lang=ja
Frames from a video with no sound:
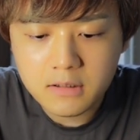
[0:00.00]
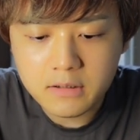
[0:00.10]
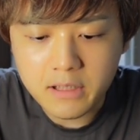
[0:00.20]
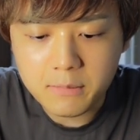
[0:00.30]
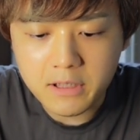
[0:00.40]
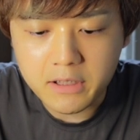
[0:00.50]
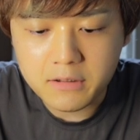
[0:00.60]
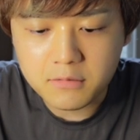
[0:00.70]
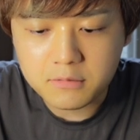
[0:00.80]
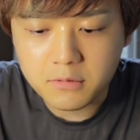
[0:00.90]
で、
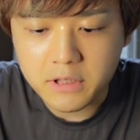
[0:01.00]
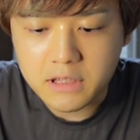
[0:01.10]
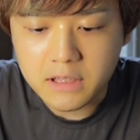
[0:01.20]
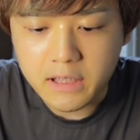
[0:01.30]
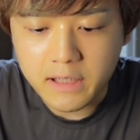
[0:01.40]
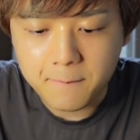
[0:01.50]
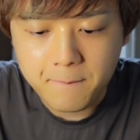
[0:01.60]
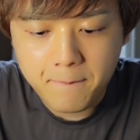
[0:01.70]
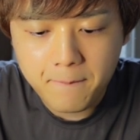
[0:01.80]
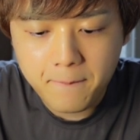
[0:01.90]
バインド解いて、
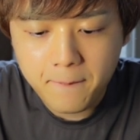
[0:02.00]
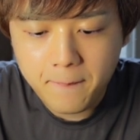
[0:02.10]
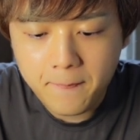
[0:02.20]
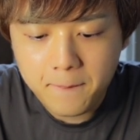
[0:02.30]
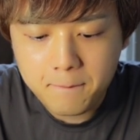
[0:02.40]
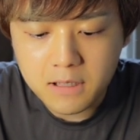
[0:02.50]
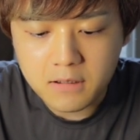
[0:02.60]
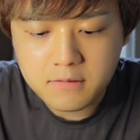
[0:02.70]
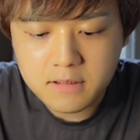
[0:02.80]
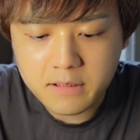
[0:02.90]
まあ
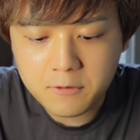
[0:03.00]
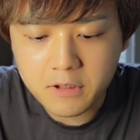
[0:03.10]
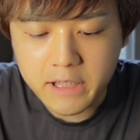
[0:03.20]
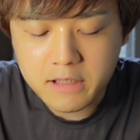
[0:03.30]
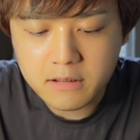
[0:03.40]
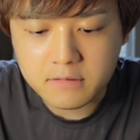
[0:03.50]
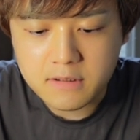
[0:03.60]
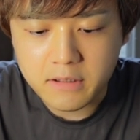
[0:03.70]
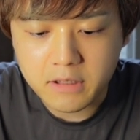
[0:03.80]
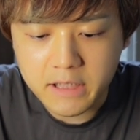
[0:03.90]
覚醒無効入ってるんで
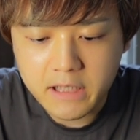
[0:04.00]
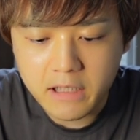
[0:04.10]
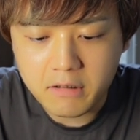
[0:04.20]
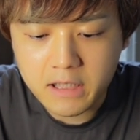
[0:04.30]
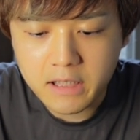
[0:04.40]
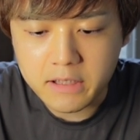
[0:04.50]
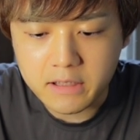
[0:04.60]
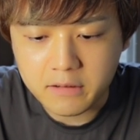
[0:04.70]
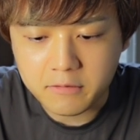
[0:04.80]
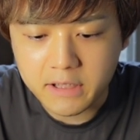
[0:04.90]
すけど、相手柔らかいん
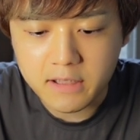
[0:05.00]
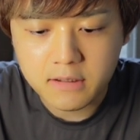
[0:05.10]
でこれ